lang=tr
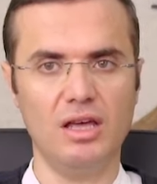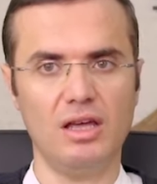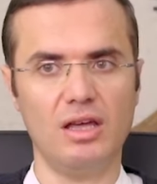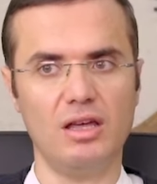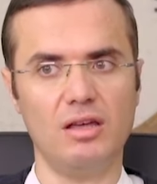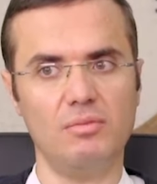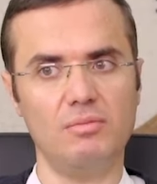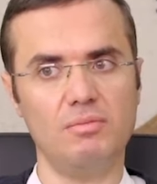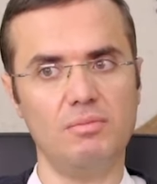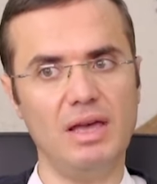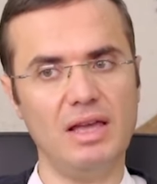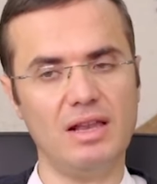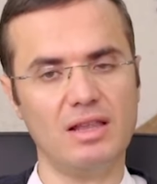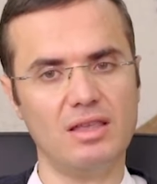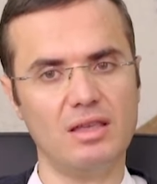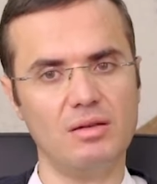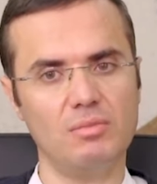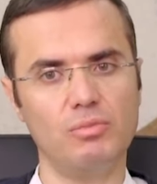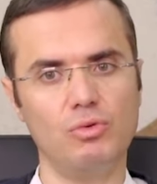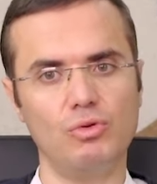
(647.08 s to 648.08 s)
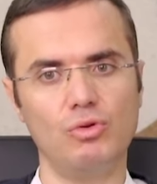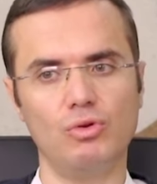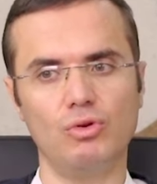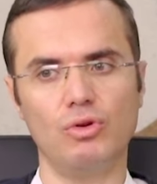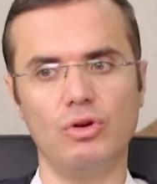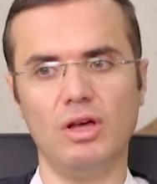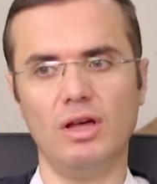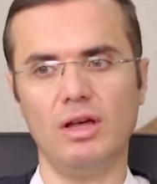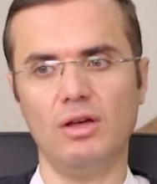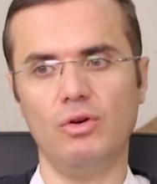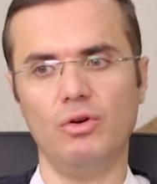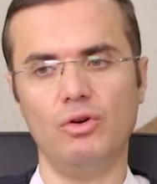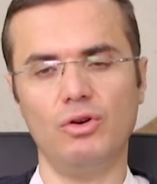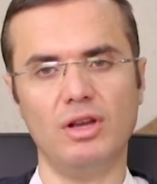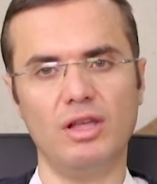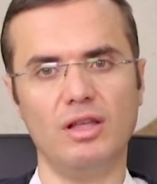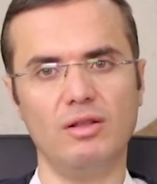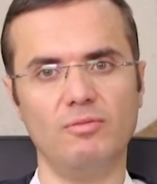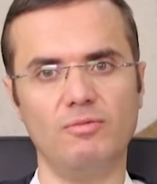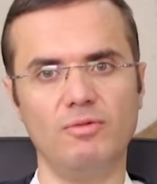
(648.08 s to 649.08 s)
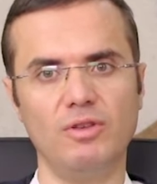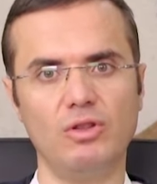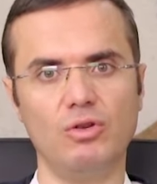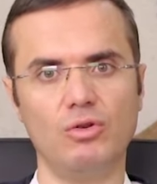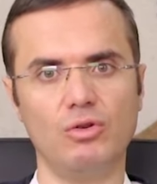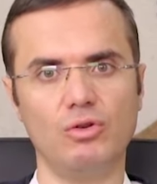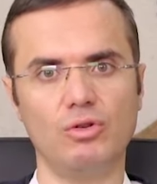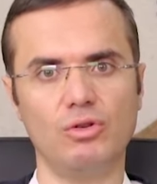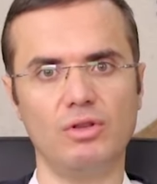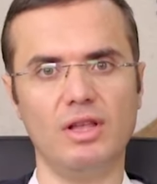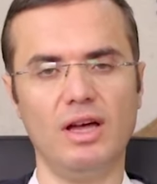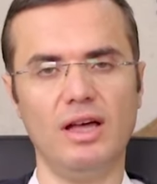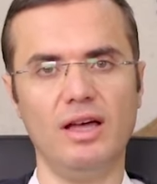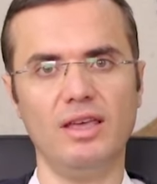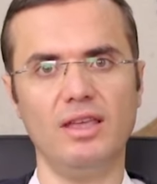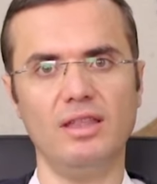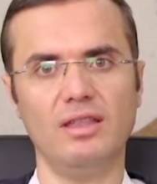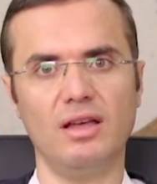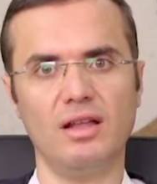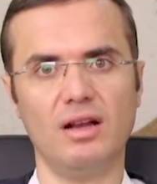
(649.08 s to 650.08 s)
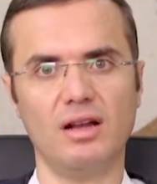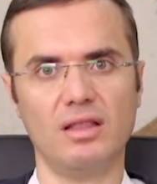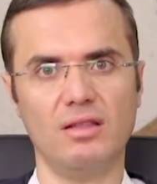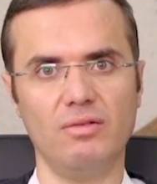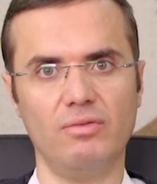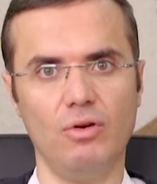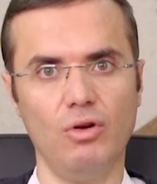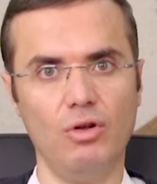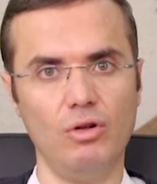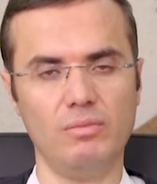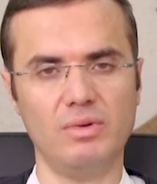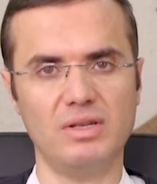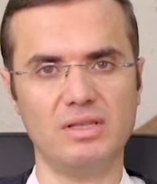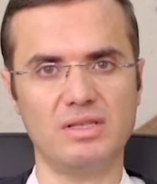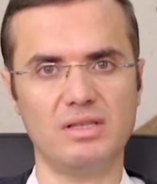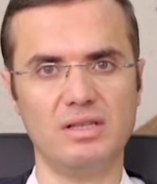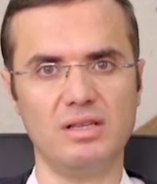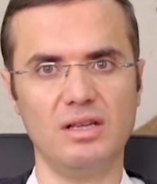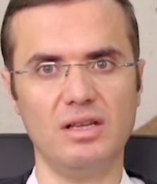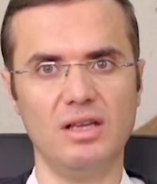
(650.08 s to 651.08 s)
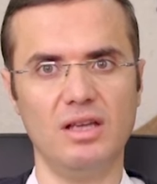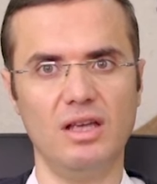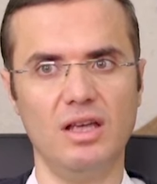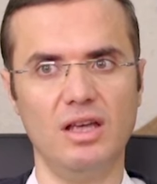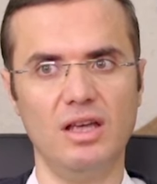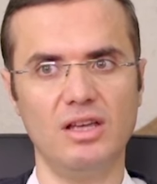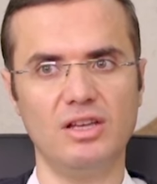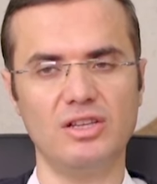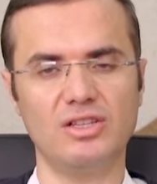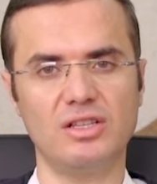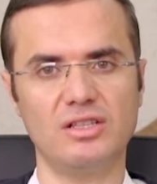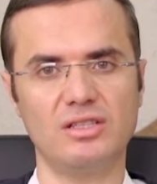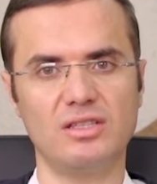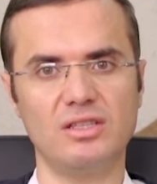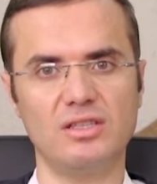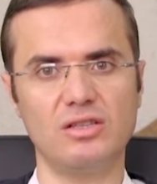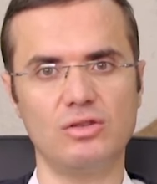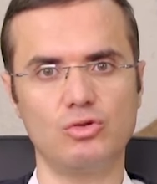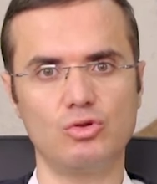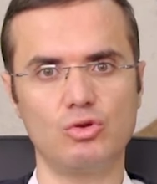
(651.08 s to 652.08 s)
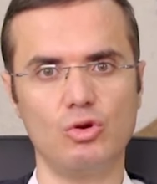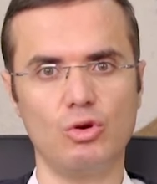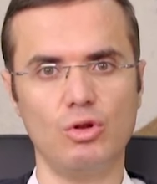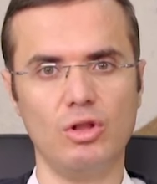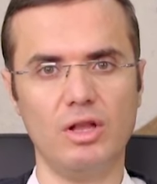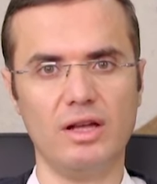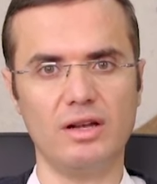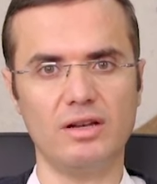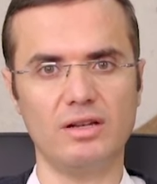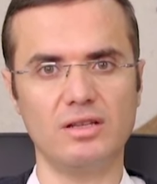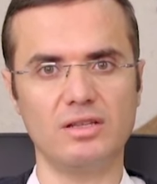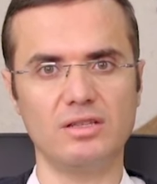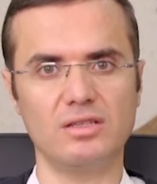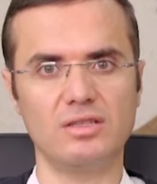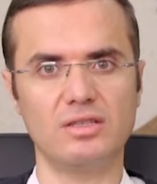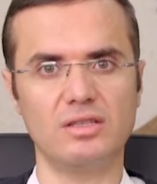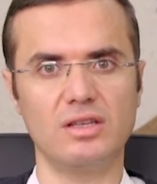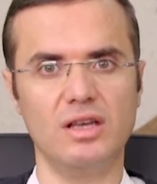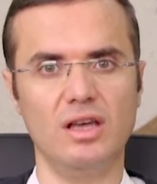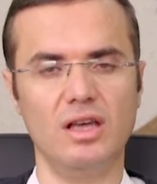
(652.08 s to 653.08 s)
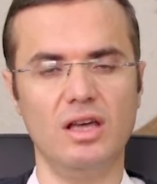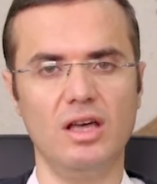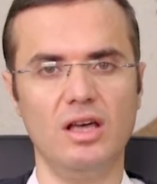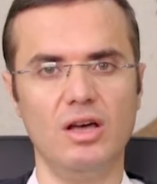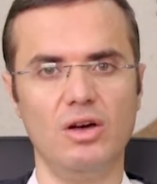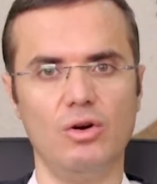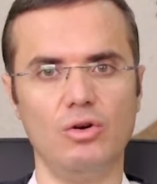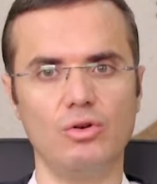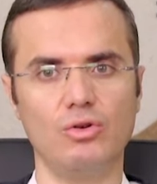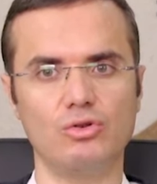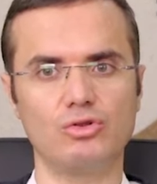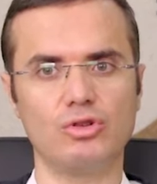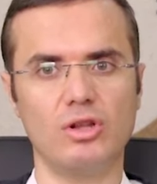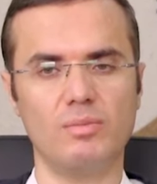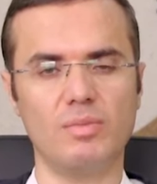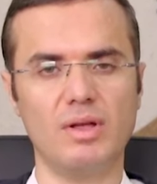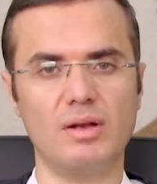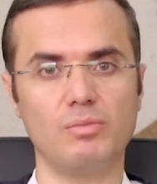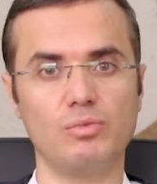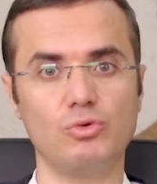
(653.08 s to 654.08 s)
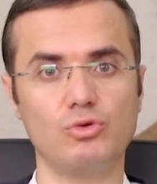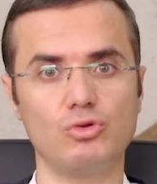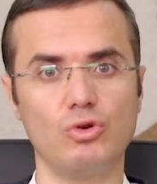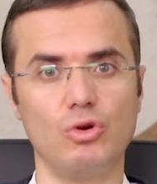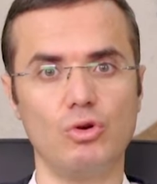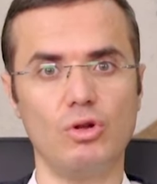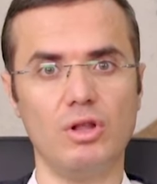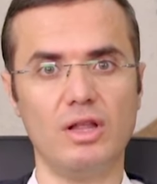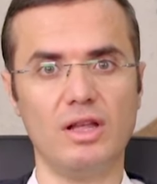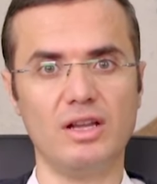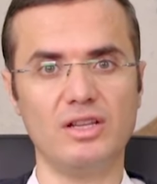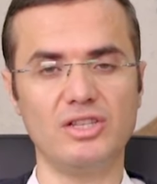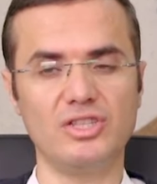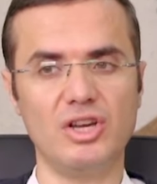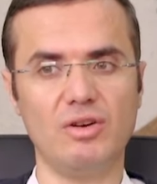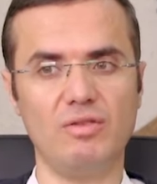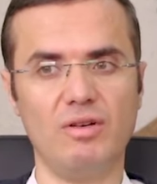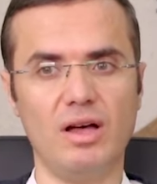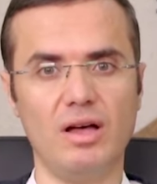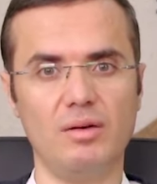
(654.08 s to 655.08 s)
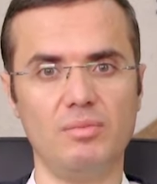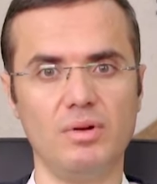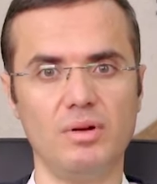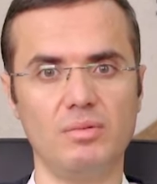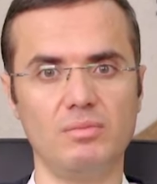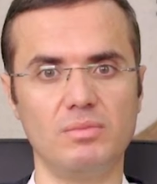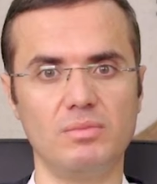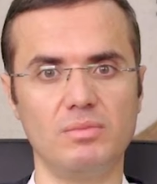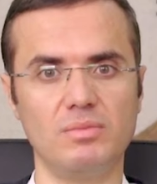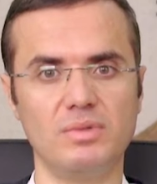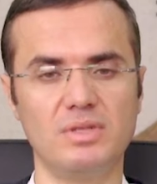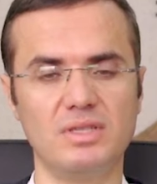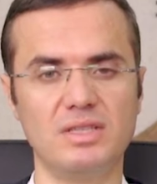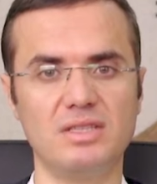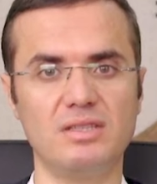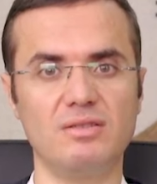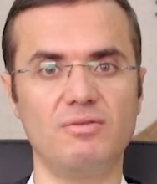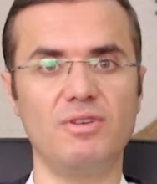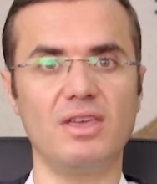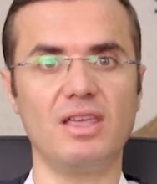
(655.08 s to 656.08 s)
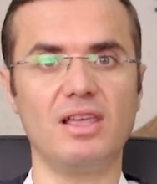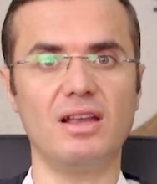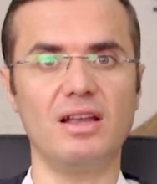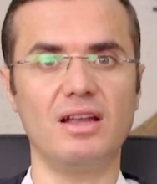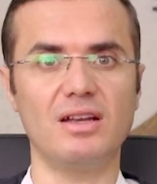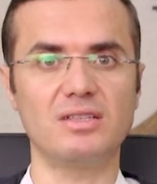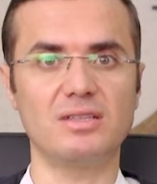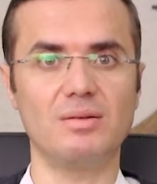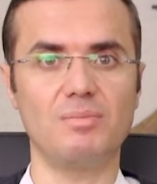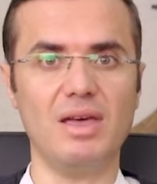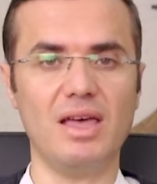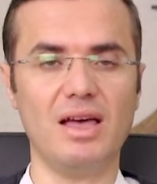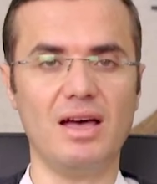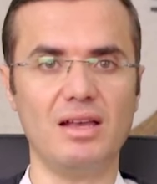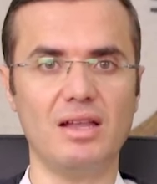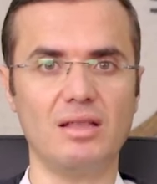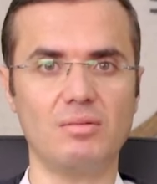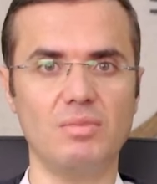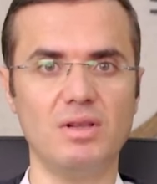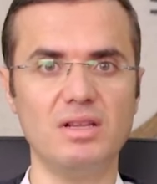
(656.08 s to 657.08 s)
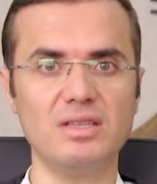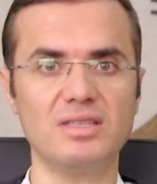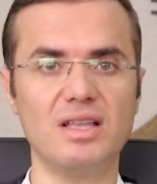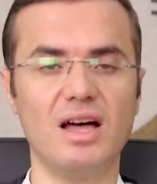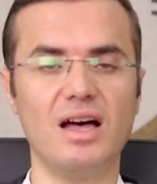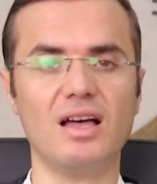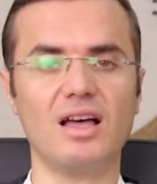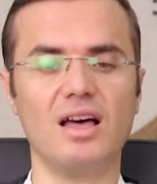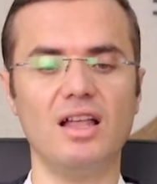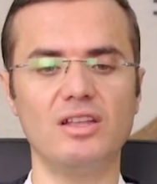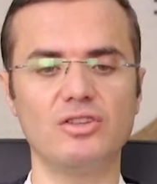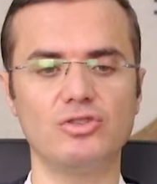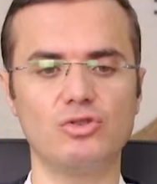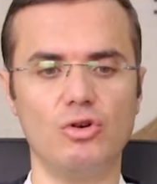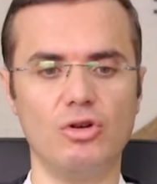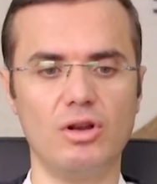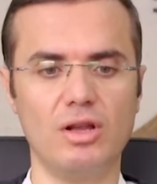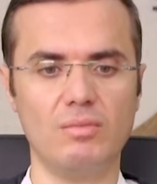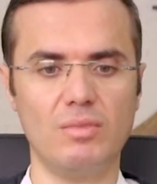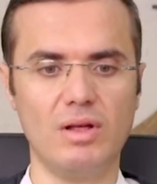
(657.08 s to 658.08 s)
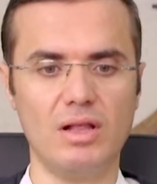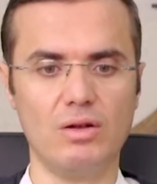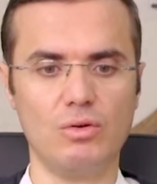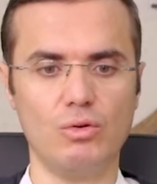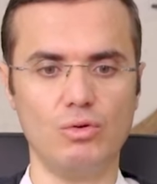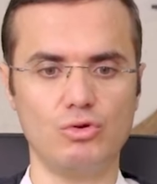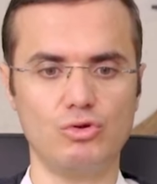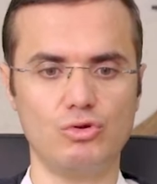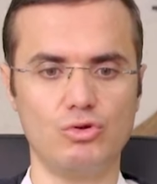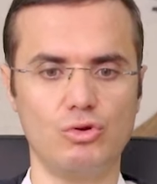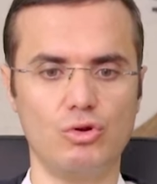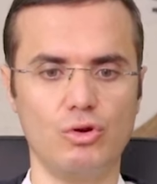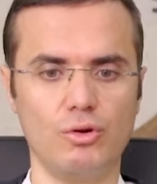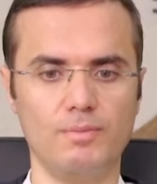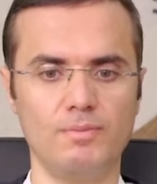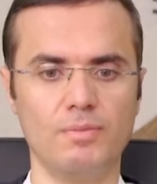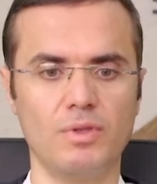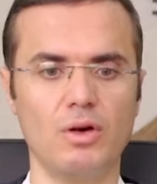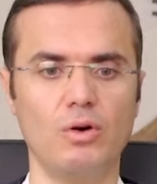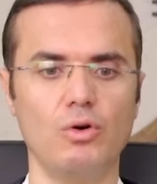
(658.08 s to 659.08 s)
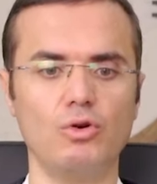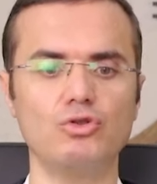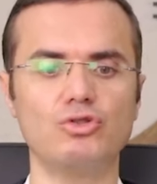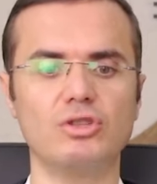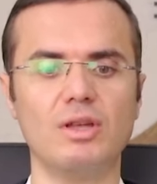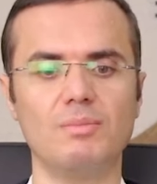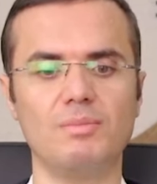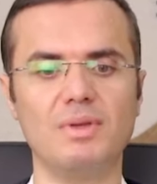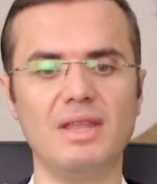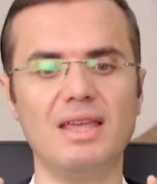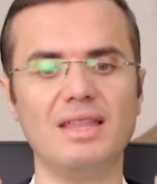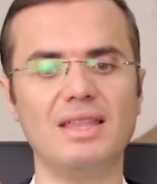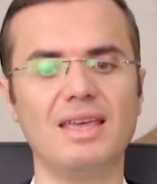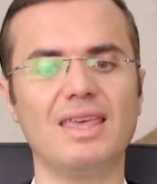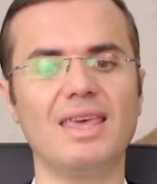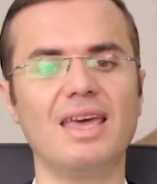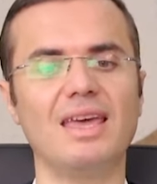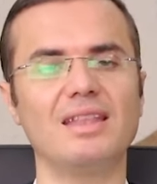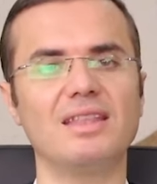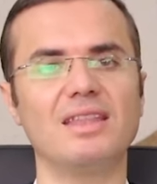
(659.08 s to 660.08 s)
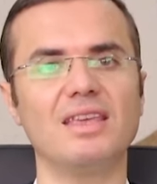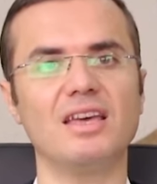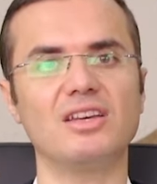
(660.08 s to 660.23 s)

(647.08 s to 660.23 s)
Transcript: e, belki bu örneğin videonun daha interaktif olması, işte sizin sorularınız, ondan sonra benim bu sorulara cevabım, sizin fikirlerinizi beyan etmeniz daha kalıcı öğrenmeler oluşturuyor. O yüzden bireyi de kendi